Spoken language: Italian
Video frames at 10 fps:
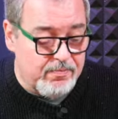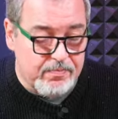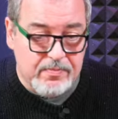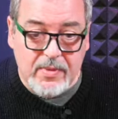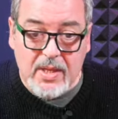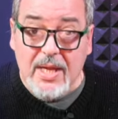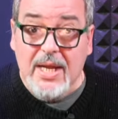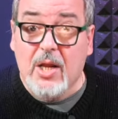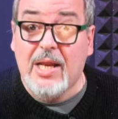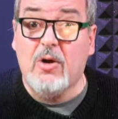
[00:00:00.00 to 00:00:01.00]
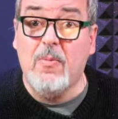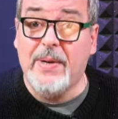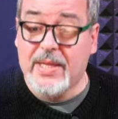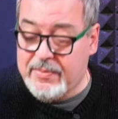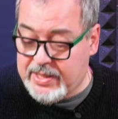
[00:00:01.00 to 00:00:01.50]
No?
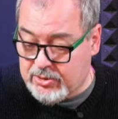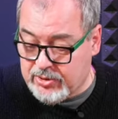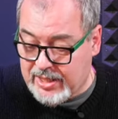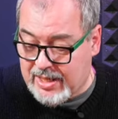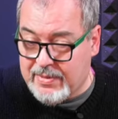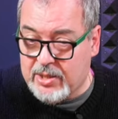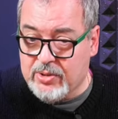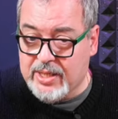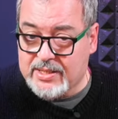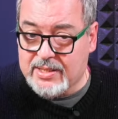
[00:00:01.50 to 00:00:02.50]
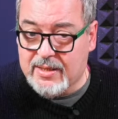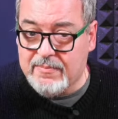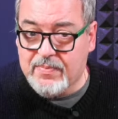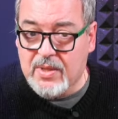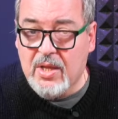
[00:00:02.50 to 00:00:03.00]
L'accompagnamento della mano destra
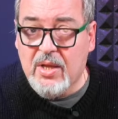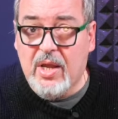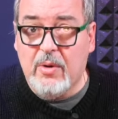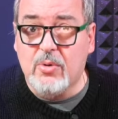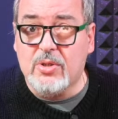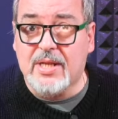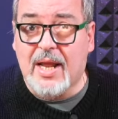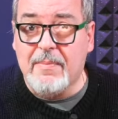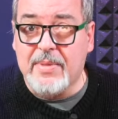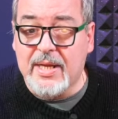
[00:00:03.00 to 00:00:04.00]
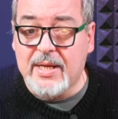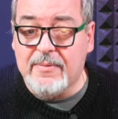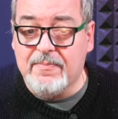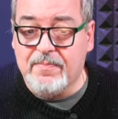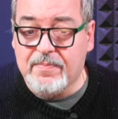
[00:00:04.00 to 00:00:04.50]
è uno
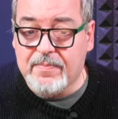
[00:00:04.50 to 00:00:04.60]
strumming